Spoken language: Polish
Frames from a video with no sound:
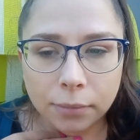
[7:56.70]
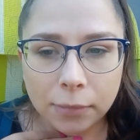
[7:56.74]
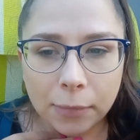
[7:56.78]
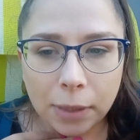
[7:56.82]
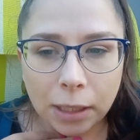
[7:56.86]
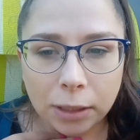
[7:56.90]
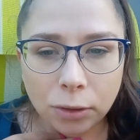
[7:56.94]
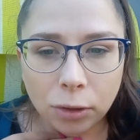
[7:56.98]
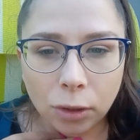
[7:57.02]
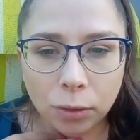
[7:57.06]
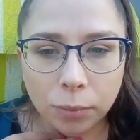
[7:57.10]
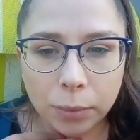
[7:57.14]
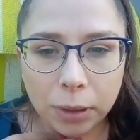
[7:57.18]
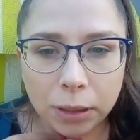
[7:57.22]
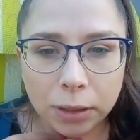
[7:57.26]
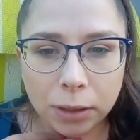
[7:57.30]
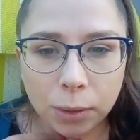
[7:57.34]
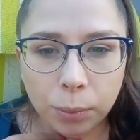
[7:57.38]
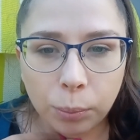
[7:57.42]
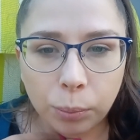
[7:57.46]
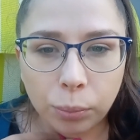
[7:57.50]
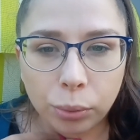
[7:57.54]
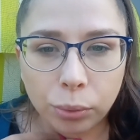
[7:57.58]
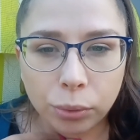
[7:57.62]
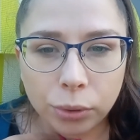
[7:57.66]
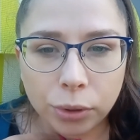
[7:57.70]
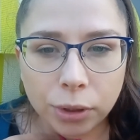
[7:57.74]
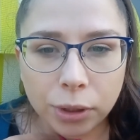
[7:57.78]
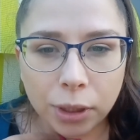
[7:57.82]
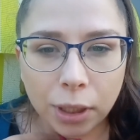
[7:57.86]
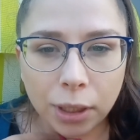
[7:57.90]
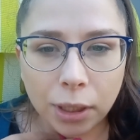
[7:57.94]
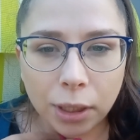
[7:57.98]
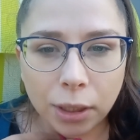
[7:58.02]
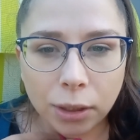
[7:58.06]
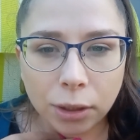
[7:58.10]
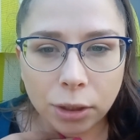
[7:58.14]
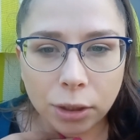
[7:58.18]
Natomiast
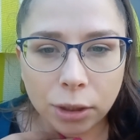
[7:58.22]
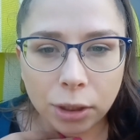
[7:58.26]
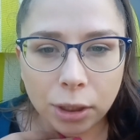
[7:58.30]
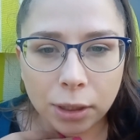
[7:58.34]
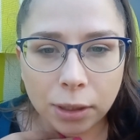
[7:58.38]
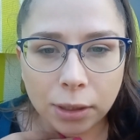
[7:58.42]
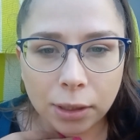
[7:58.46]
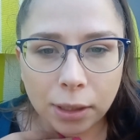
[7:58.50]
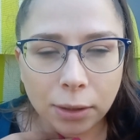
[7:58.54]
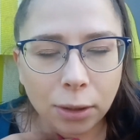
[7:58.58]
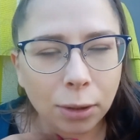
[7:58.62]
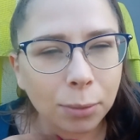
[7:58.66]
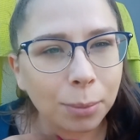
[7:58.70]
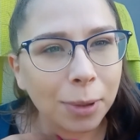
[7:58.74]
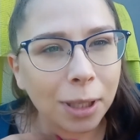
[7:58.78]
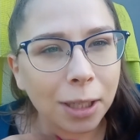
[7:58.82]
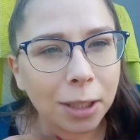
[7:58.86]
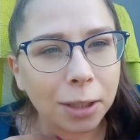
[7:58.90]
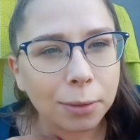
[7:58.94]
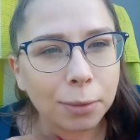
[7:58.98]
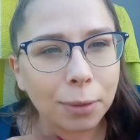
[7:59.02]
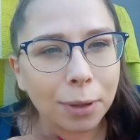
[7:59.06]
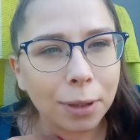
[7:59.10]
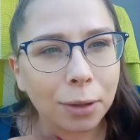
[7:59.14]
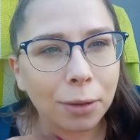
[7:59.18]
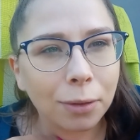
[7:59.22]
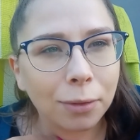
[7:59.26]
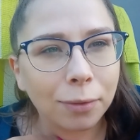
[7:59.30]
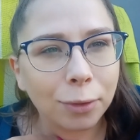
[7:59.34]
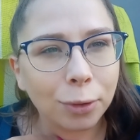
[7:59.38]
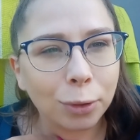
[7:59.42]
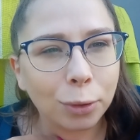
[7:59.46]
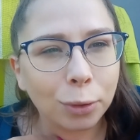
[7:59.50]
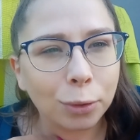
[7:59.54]
później jeszcze na domiar złego